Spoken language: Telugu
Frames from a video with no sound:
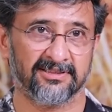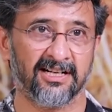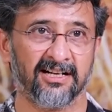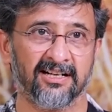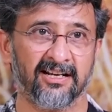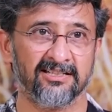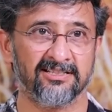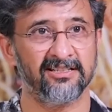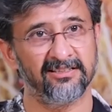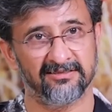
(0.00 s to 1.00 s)

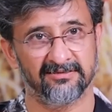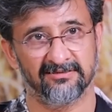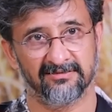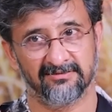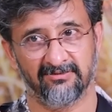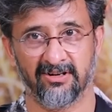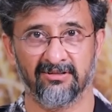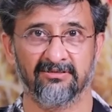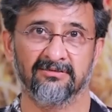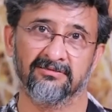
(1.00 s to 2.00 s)
సహకరించి
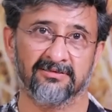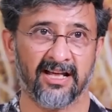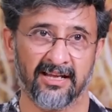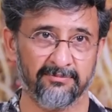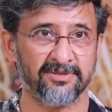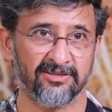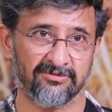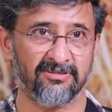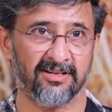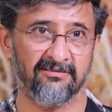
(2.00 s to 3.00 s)
వాళ్ళు టైఅప్
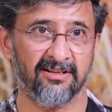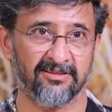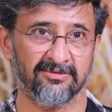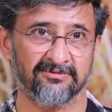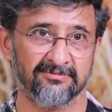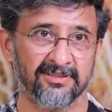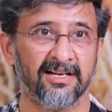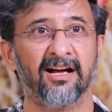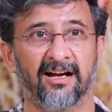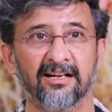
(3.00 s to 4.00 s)
చేసుకున్న వాళ్ళతో
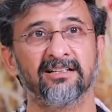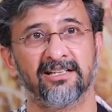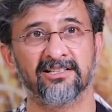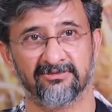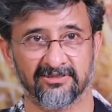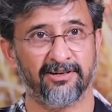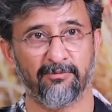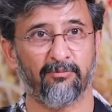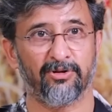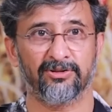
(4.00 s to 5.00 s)
అక్కడ చేసాం
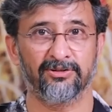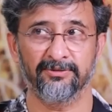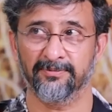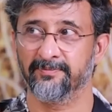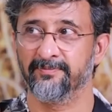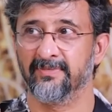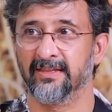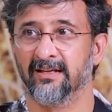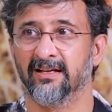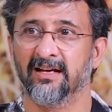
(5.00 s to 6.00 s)
సినిమా మొత్తం
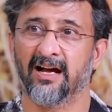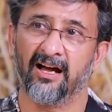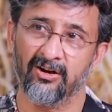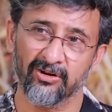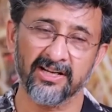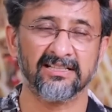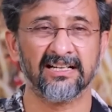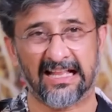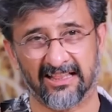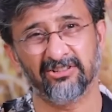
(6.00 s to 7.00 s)
ఆ
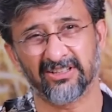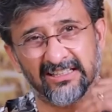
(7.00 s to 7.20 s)
లొకేషన్కి వెళ్తాం